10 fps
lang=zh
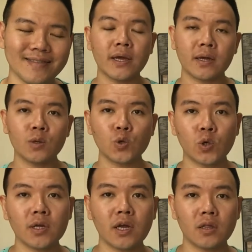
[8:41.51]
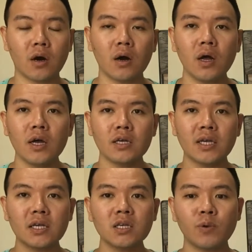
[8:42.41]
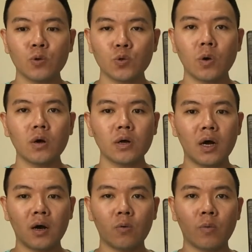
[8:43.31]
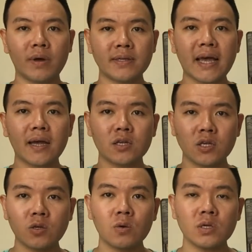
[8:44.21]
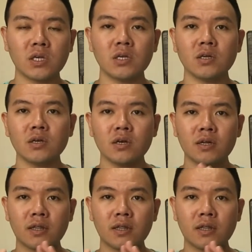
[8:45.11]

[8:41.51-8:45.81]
优点跟缺点哦，像是比如说，呃，我们在市中心，